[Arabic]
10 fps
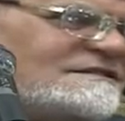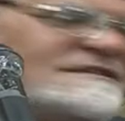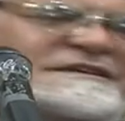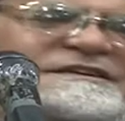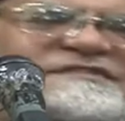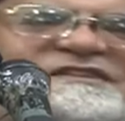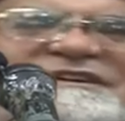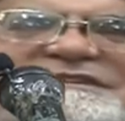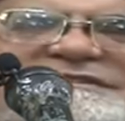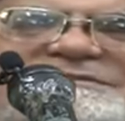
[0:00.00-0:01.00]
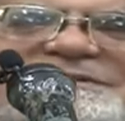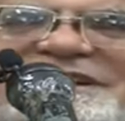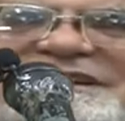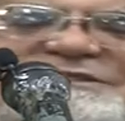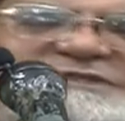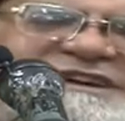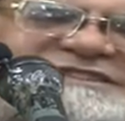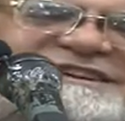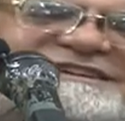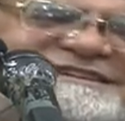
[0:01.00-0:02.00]
الله يفتح عليكم يلا ايوك
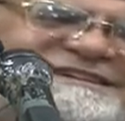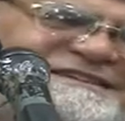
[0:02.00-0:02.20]
عشان